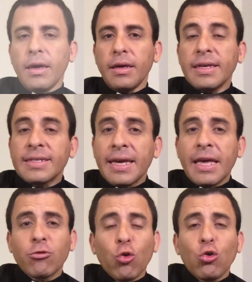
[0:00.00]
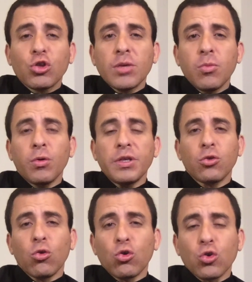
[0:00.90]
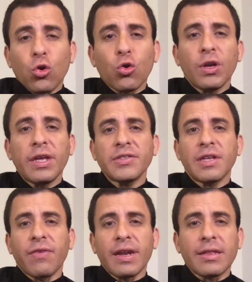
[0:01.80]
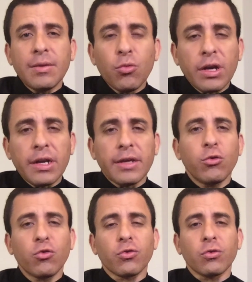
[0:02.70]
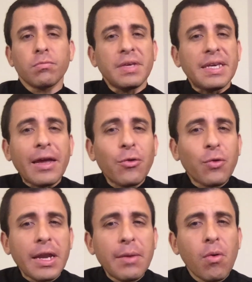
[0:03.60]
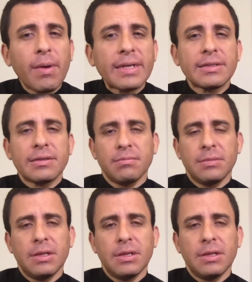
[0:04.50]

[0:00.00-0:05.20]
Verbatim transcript: Y es que ya todos hemos visto los horrores del fanatismo religioso y ya no queremos más.